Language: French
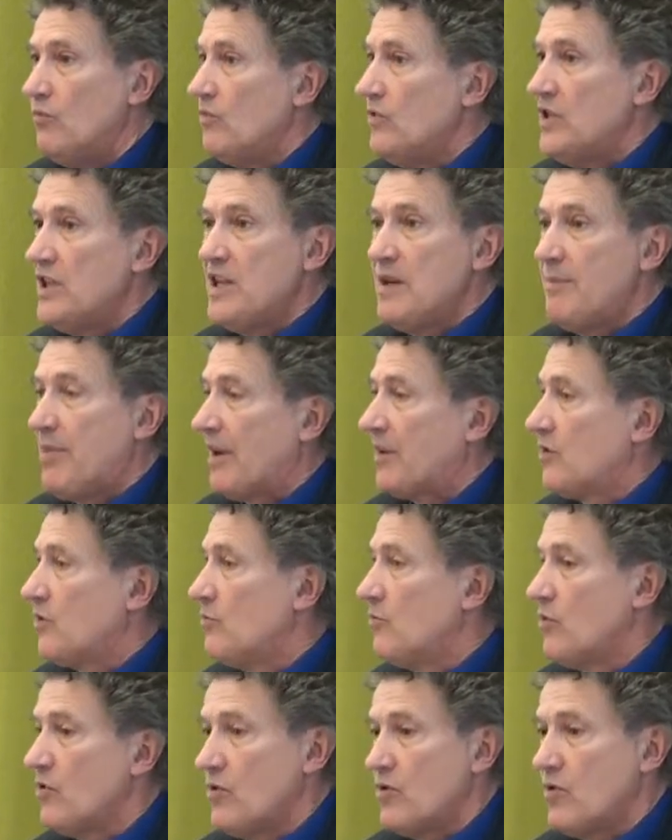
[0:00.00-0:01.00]
des
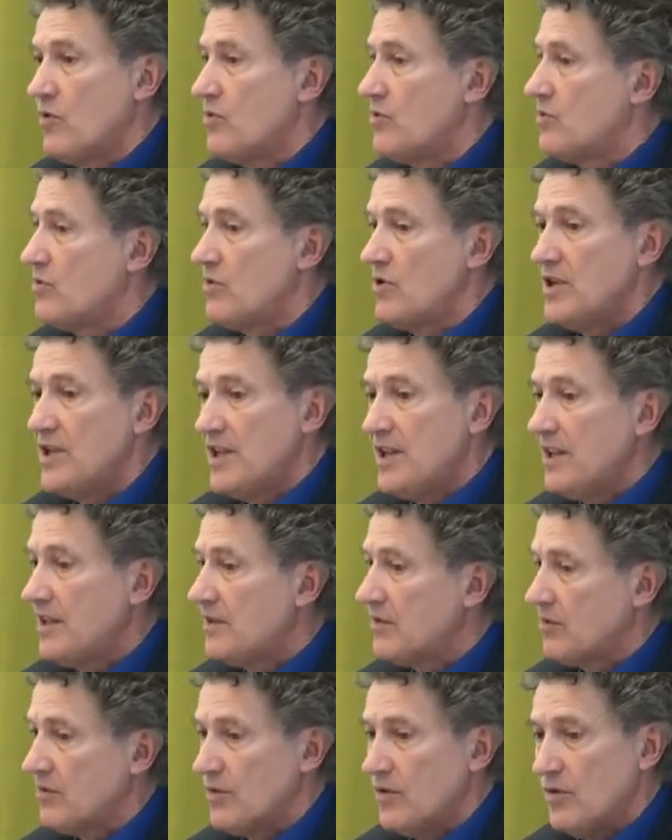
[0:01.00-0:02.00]
départements euh,
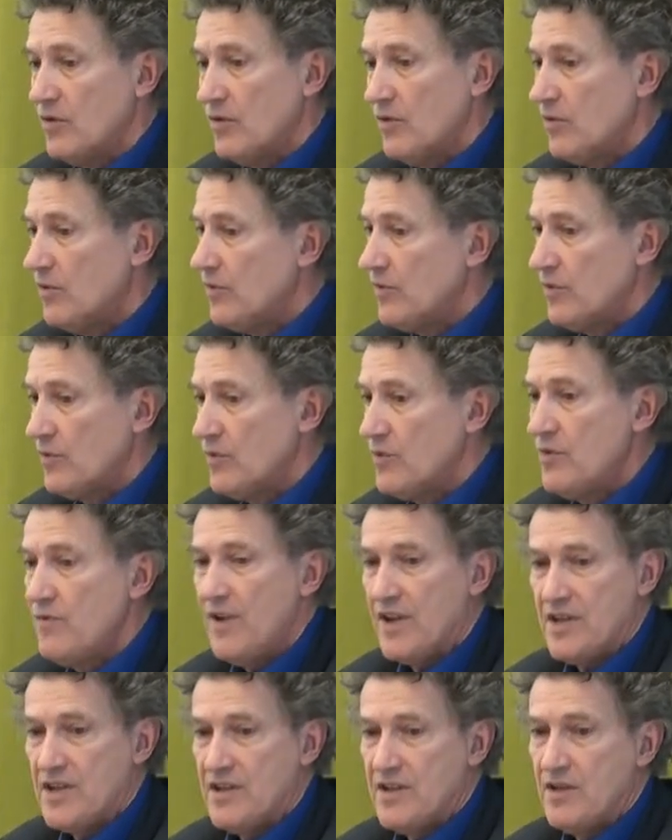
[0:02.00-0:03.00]
sunnites, euh,
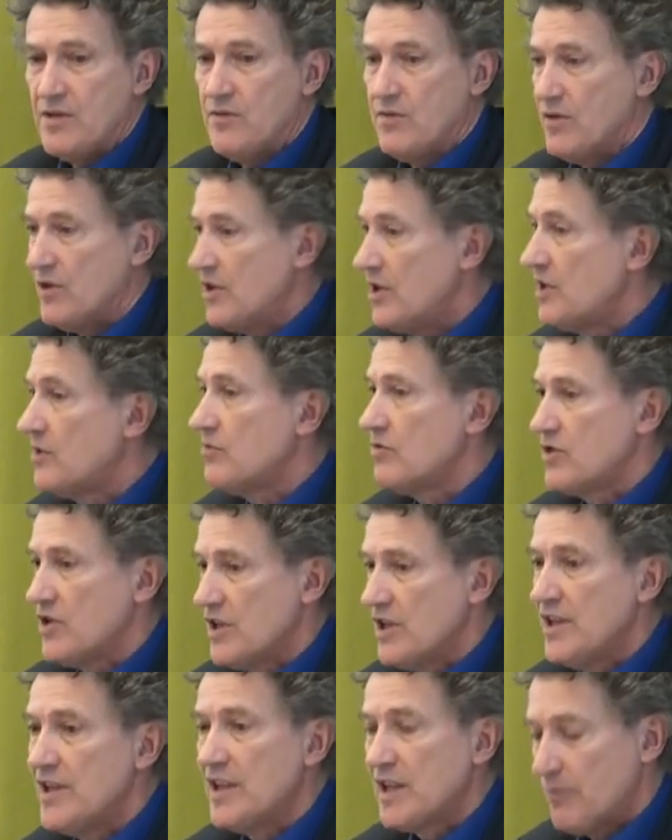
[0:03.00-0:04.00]
d'universités sunnites ou
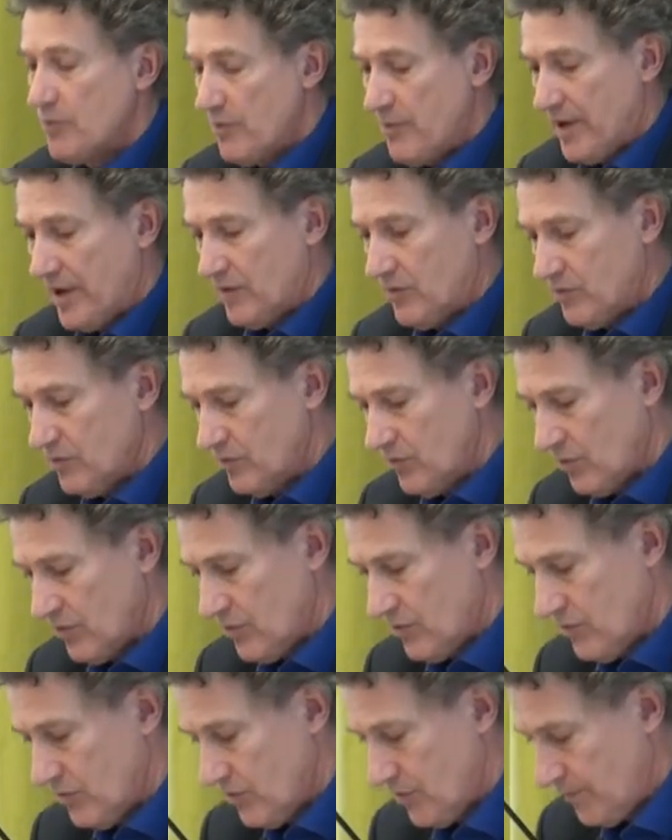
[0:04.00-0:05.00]
chiites, un peu partout dans
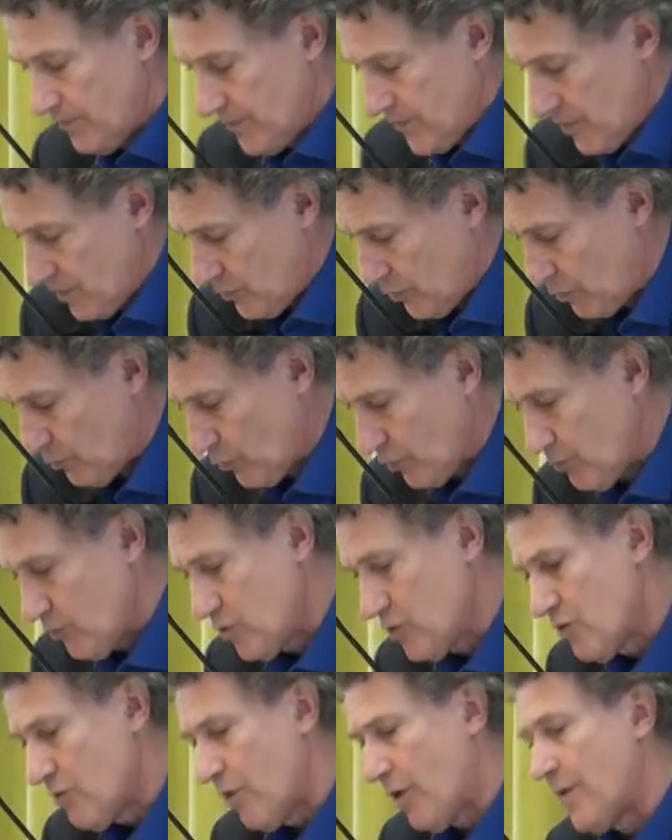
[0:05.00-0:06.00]
le, dans, le monde
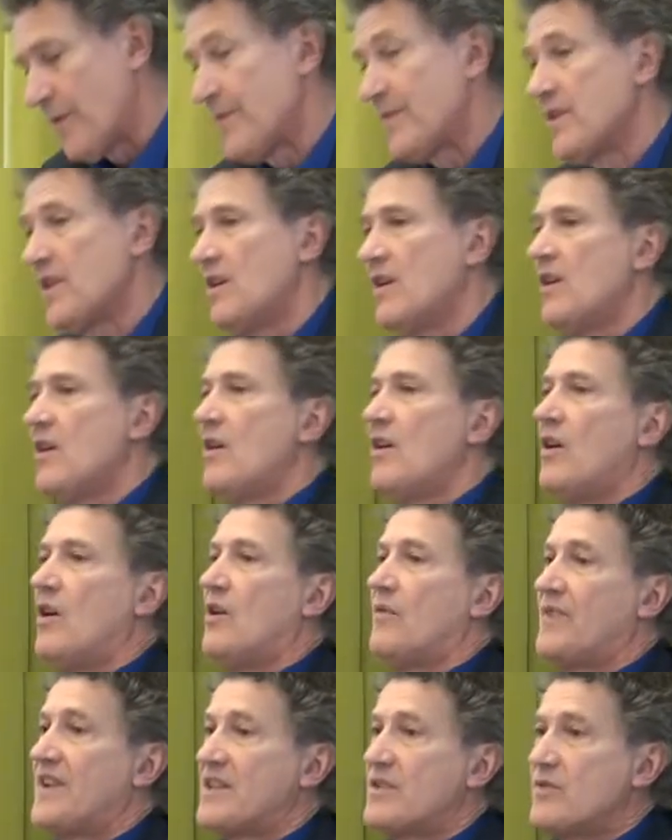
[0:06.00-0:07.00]
musulman.
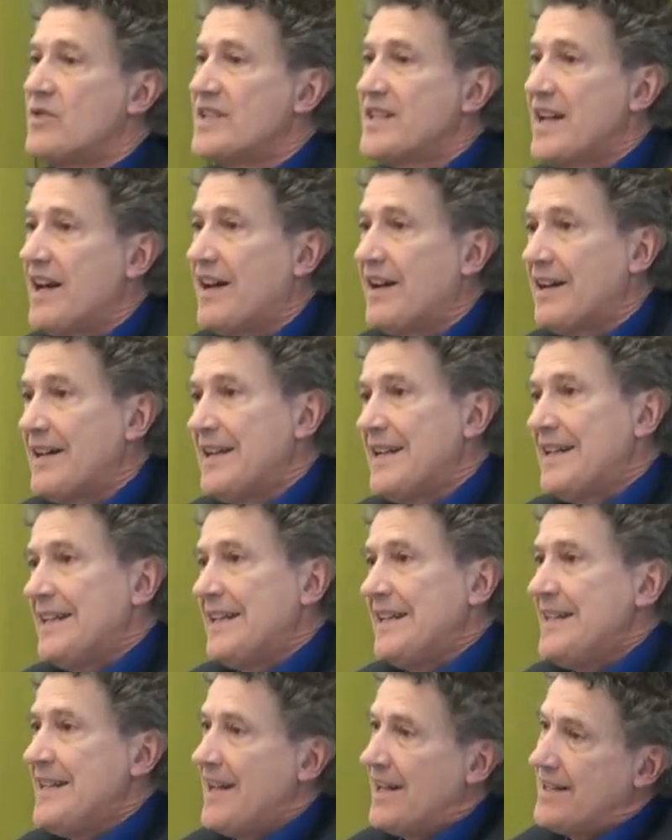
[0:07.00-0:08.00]
En face de ça,
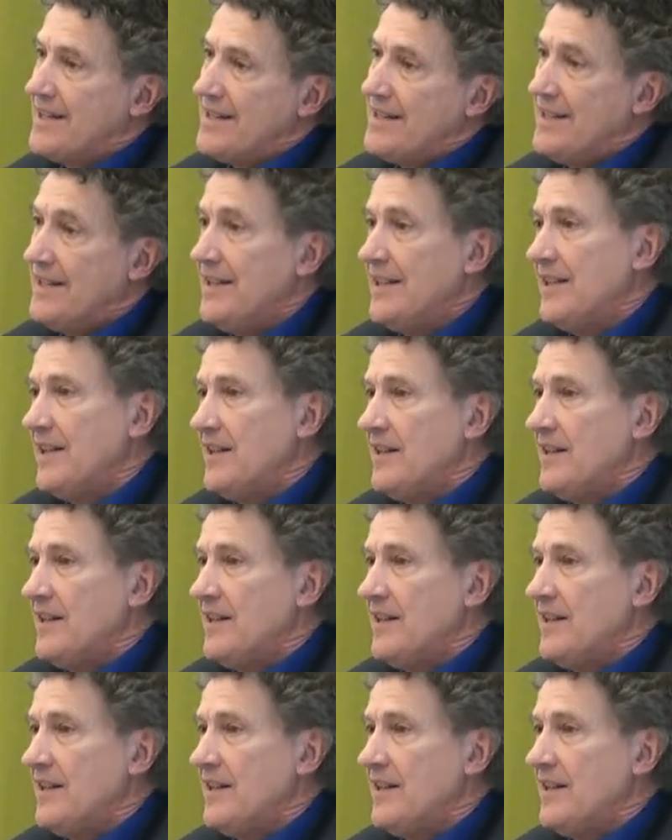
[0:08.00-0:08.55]
il y a des,